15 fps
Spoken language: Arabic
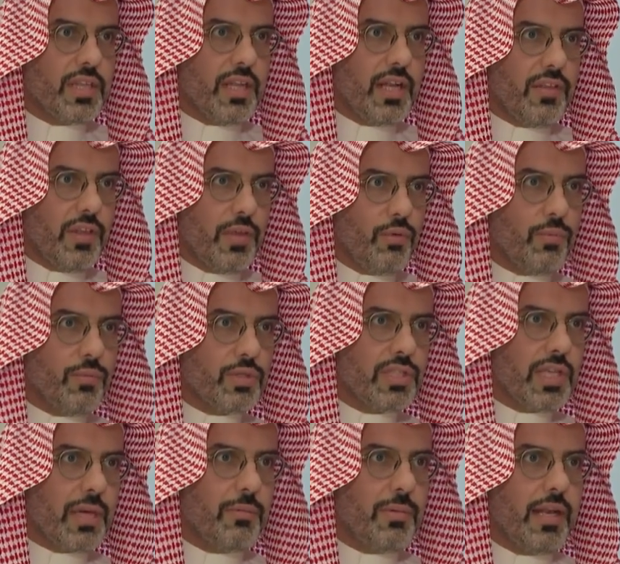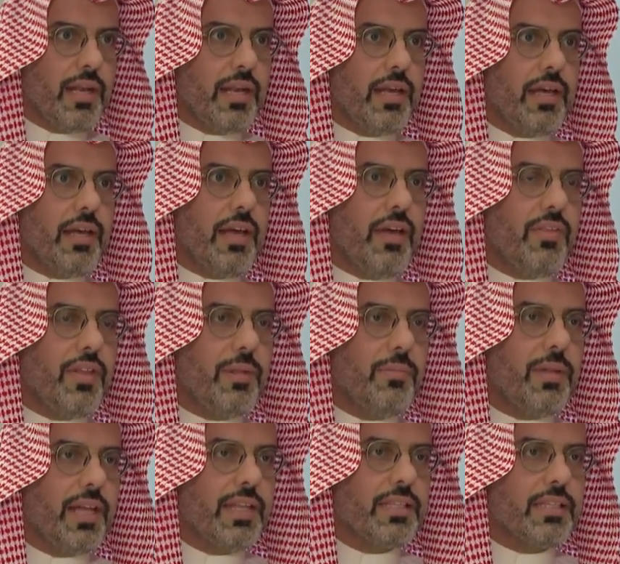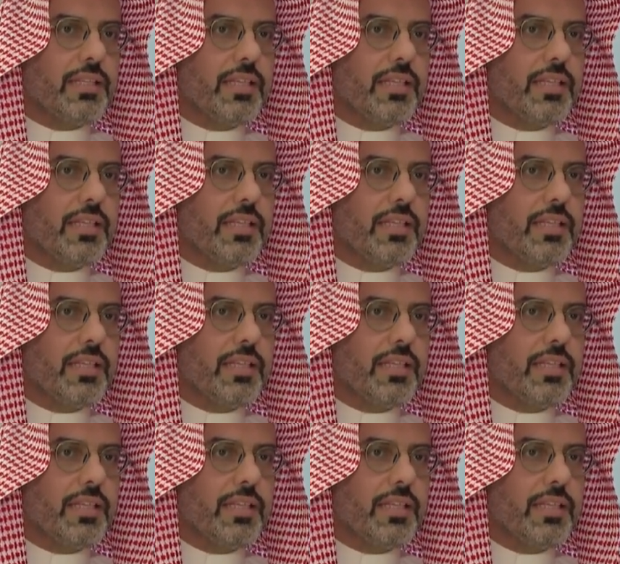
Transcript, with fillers: 2030 ومستقبل هذه البلاد